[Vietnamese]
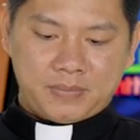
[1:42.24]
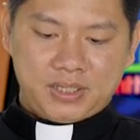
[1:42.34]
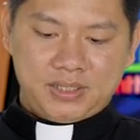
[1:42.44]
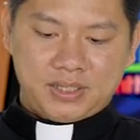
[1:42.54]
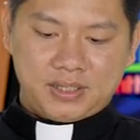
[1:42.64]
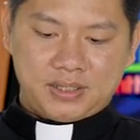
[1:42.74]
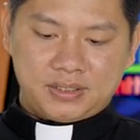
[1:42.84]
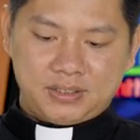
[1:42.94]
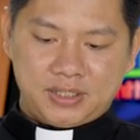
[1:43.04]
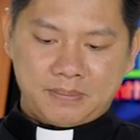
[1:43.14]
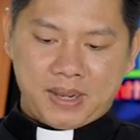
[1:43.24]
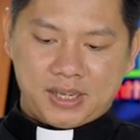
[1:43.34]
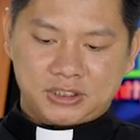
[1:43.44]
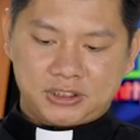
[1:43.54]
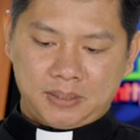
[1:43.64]
Bấy giờ người
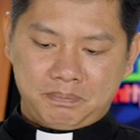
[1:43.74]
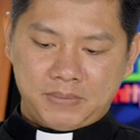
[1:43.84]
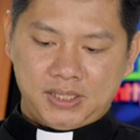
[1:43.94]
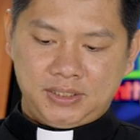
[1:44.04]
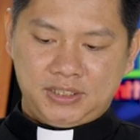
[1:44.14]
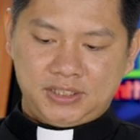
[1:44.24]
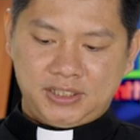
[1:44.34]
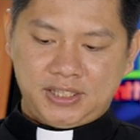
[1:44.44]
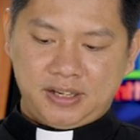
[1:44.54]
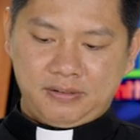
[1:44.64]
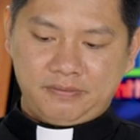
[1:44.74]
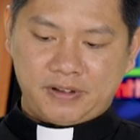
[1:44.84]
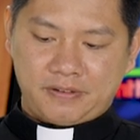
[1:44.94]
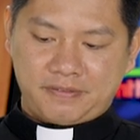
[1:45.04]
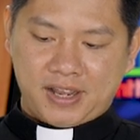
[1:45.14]
bạn xấp mình dưới chân
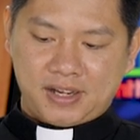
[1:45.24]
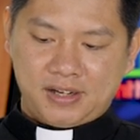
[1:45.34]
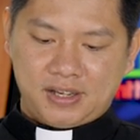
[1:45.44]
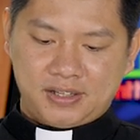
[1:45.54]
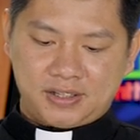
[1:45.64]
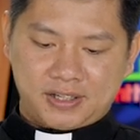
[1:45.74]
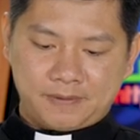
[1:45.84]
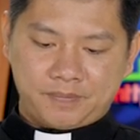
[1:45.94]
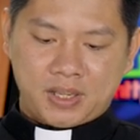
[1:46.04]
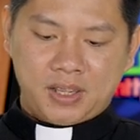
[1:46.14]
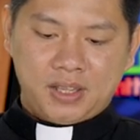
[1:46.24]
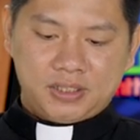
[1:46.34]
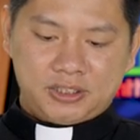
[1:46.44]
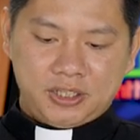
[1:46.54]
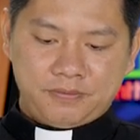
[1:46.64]
và van lơn rằng:
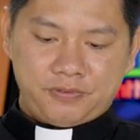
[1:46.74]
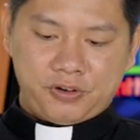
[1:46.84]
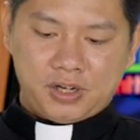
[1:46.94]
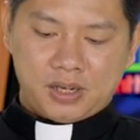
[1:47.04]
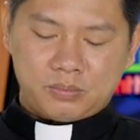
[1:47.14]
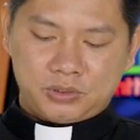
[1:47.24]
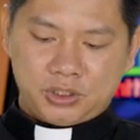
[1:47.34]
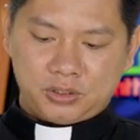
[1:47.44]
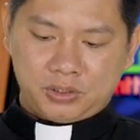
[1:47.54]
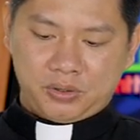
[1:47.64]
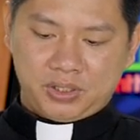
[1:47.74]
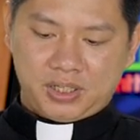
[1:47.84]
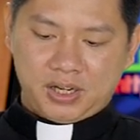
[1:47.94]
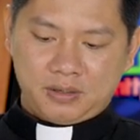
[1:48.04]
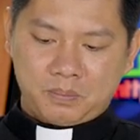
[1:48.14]
Xin vui lòng cho tôi
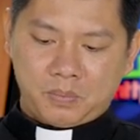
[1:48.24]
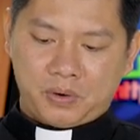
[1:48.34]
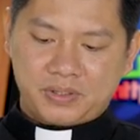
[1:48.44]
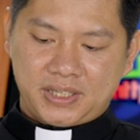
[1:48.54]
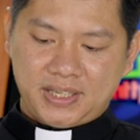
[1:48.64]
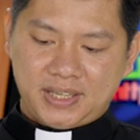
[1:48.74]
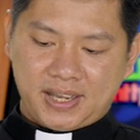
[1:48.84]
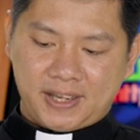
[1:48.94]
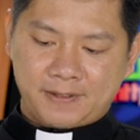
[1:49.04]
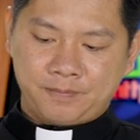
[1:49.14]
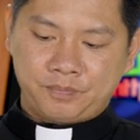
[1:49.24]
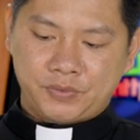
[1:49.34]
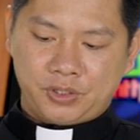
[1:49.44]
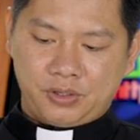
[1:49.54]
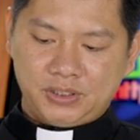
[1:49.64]
khất một kỳ hạn,
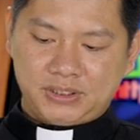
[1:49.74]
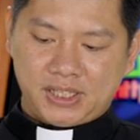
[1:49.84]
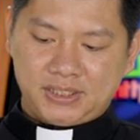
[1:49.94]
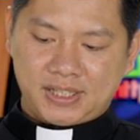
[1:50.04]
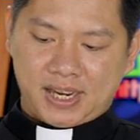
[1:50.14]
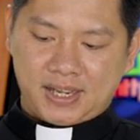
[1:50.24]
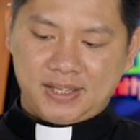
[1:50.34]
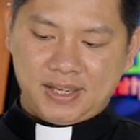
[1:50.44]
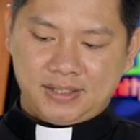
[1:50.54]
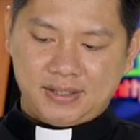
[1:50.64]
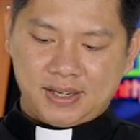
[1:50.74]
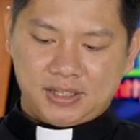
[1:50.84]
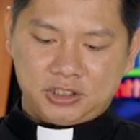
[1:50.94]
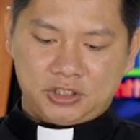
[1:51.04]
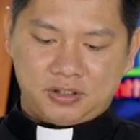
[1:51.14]
tôi sẽ trả hết
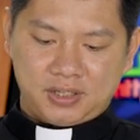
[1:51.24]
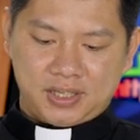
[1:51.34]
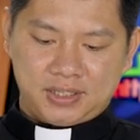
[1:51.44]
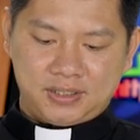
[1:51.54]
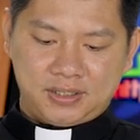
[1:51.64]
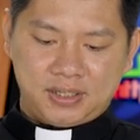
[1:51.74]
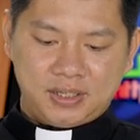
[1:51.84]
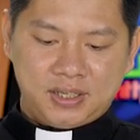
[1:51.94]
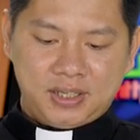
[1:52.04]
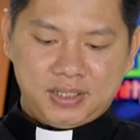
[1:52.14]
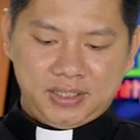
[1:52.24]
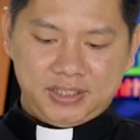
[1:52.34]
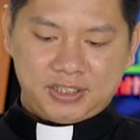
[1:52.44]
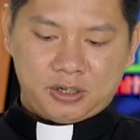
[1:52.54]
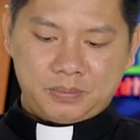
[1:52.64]
nợ cho anh.
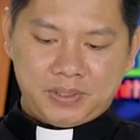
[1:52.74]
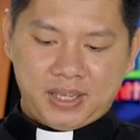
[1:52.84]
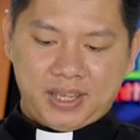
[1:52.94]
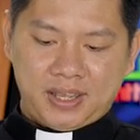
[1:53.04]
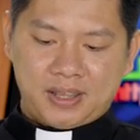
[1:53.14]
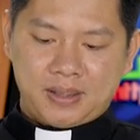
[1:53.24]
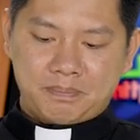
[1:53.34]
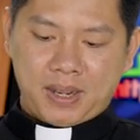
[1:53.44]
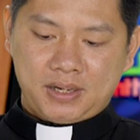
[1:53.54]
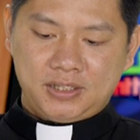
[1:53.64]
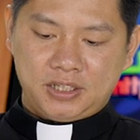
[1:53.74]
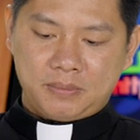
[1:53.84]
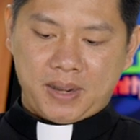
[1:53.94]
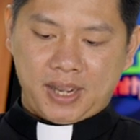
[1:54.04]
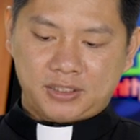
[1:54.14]
Y không nghe, bắt
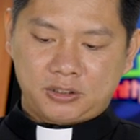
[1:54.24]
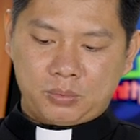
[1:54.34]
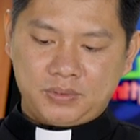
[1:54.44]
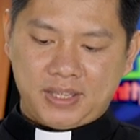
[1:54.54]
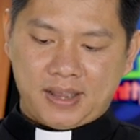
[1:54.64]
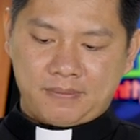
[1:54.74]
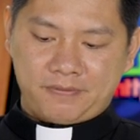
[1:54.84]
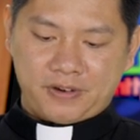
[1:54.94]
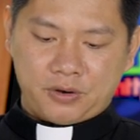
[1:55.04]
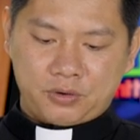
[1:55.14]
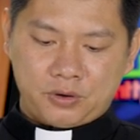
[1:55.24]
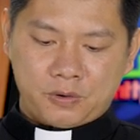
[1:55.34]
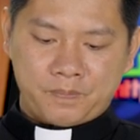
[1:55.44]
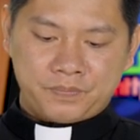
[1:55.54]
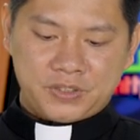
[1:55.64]
người bạn tống giam vào
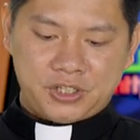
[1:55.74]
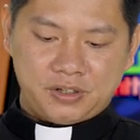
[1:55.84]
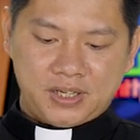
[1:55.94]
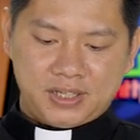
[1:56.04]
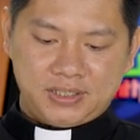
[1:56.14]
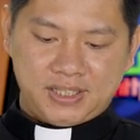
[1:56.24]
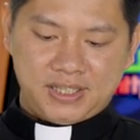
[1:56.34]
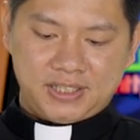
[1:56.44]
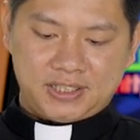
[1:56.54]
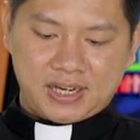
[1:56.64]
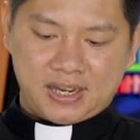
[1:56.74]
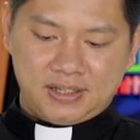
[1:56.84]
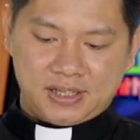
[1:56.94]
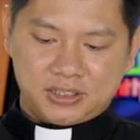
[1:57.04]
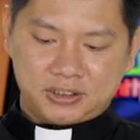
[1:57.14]
ngục cho đến khi trả
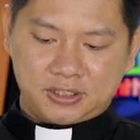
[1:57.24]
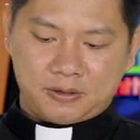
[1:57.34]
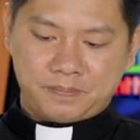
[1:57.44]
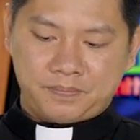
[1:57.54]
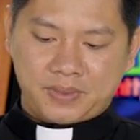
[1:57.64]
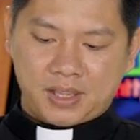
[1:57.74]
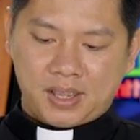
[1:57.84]
nợ xong.